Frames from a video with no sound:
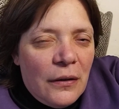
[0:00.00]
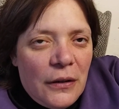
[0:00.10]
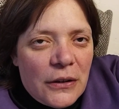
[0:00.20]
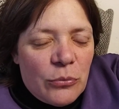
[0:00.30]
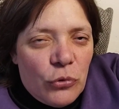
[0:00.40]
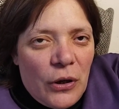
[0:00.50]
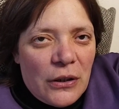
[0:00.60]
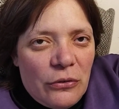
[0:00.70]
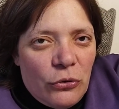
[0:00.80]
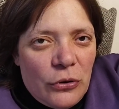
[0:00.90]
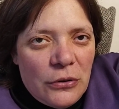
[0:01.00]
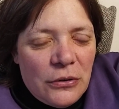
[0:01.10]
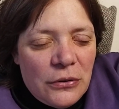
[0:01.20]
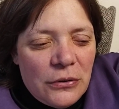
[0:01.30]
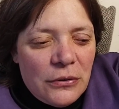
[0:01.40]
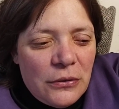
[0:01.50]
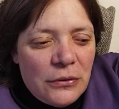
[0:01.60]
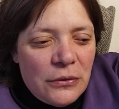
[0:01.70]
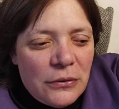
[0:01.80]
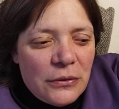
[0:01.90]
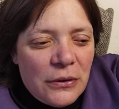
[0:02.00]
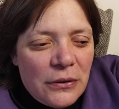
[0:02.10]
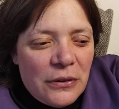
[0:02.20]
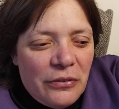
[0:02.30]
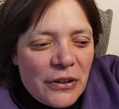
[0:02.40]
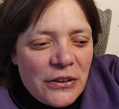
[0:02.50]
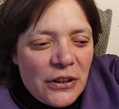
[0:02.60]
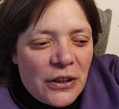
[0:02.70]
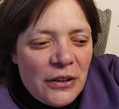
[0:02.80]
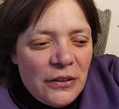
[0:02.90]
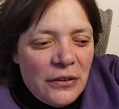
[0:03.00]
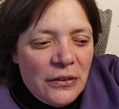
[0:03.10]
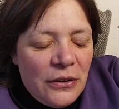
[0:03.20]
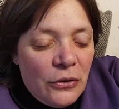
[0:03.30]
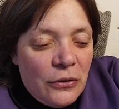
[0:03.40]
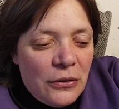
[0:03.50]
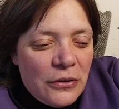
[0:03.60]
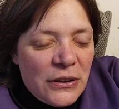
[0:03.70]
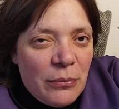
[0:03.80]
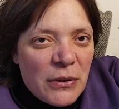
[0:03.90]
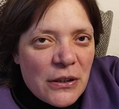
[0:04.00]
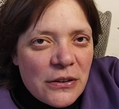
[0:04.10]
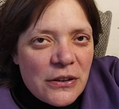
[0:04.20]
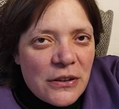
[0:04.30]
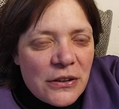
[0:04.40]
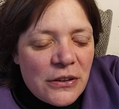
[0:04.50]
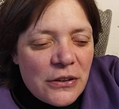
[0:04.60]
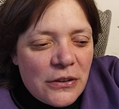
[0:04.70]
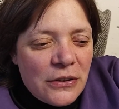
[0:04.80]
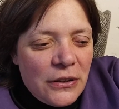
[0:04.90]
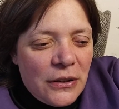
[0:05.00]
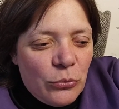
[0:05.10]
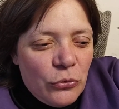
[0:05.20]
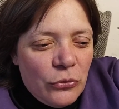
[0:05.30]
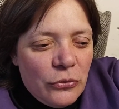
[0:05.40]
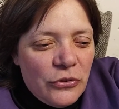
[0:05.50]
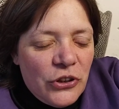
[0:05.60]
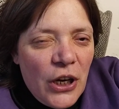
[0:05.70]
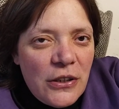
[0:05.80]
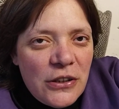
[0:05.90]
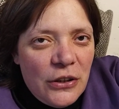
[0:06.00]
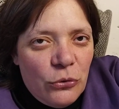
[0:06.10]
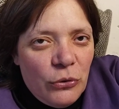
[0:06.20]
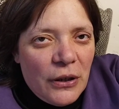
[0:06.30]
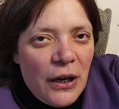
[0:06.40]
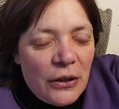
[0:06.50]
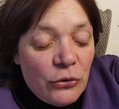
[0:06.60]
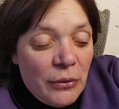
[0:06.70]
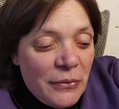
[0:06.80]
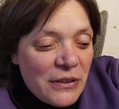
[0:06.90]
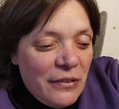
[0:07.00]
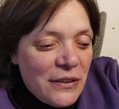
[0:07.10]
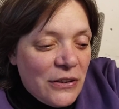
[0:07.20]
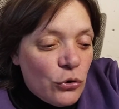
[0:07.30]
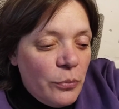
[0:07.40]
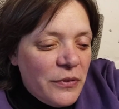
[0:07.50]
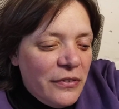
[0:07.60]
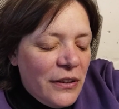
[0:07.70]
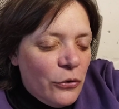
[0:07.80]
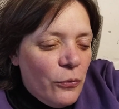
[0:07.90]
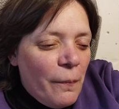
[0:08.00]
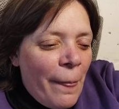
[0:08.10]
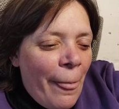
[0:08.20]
этому, как его, квартира, э, дома этому частнику, или как оно там называется, собственнику.